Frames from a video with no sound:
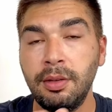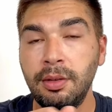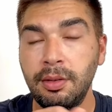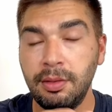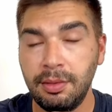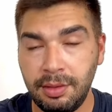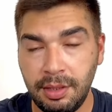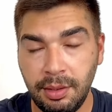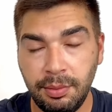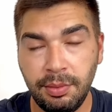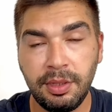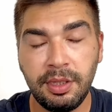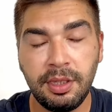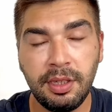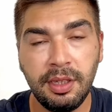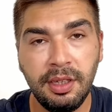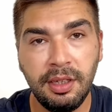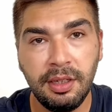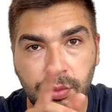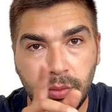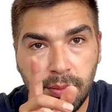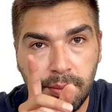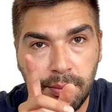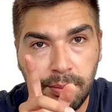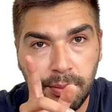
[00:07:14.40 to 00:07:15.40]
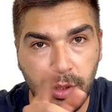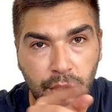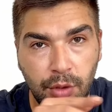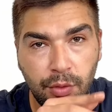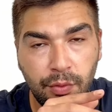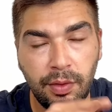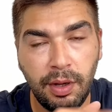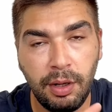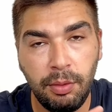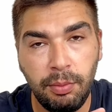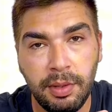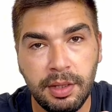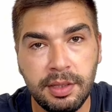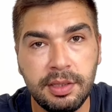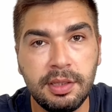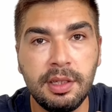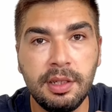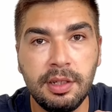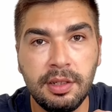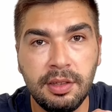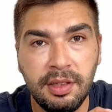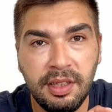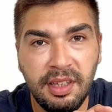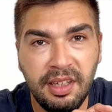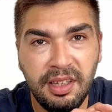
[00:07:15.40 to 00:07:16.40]
Tabii ki balon vah
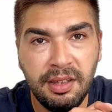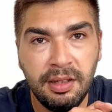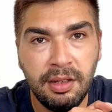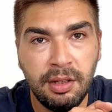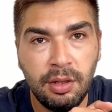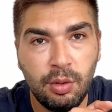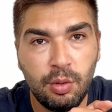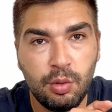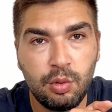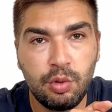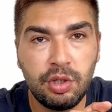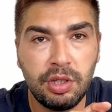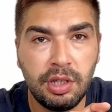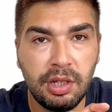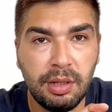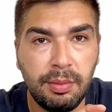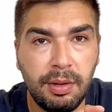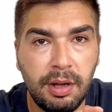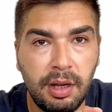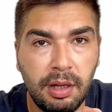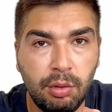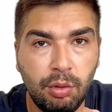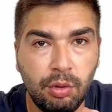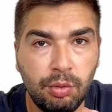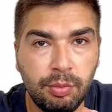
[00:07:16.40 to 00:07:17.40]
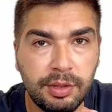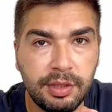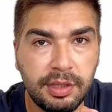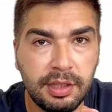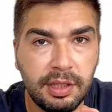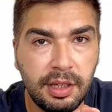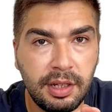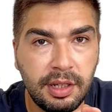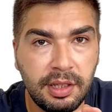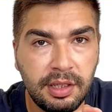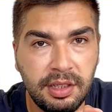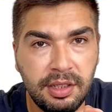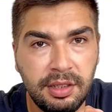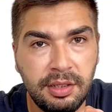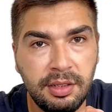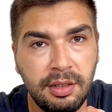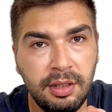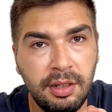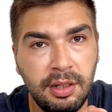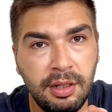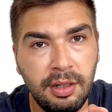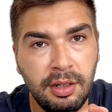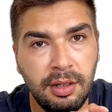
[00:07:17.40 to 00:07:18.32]
maskenin de oksijene bağlı olması gerekir.